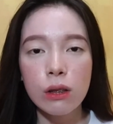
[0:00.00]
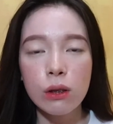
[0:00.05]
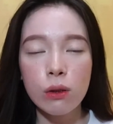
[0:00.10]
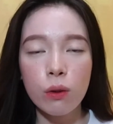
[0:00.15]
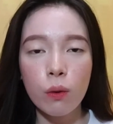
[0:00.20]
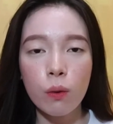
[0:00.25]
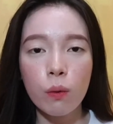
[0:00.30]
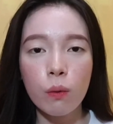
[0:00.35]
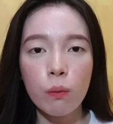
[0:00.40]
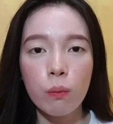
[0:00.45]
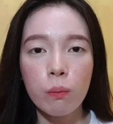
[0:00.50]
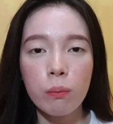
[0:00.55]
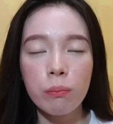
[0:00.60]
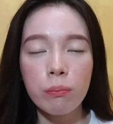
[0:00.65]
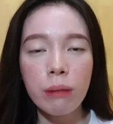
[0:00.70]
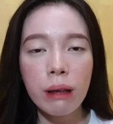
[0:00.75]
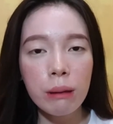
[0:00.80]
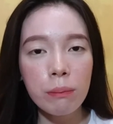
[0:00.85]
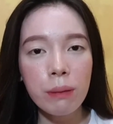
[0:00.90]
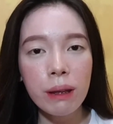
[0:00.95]
So,
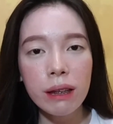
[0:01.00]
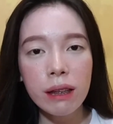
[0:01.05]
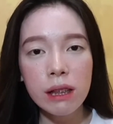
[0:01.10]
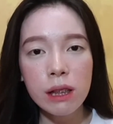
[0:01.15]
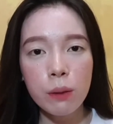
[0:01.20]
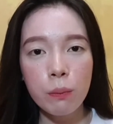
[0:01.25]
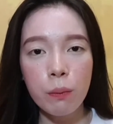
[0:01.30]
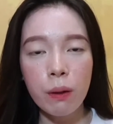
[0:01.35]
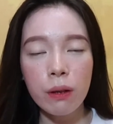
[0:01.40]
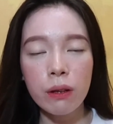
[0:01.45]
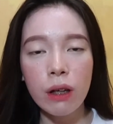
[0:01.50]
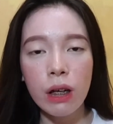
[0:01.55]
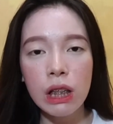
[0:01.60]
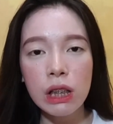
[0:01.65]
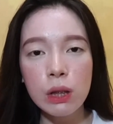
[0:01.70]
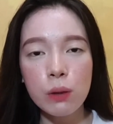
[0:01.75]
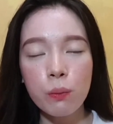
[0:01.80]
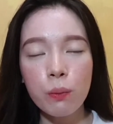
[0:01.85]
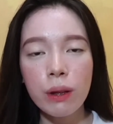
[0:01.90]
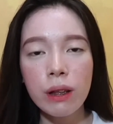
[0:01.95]
maybe these
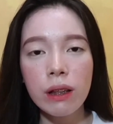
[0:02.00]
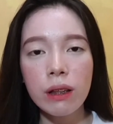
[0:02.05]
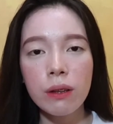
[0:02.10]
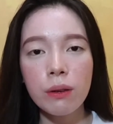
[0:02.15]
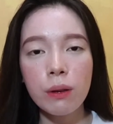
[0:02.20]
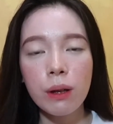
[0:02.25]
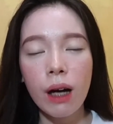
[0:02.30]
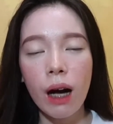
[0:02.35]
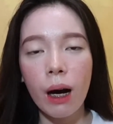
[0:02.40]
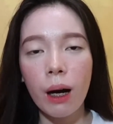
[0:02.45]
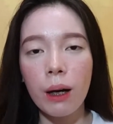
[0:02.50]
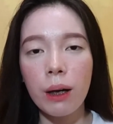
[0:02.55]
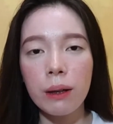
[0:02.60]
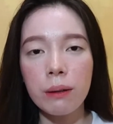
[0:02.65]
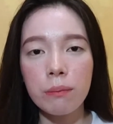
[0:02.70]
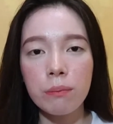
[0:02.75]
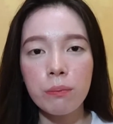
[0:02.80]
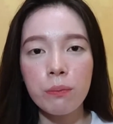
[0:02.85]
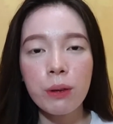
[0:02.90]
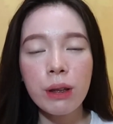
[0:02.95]
products will
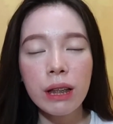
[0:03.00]
um,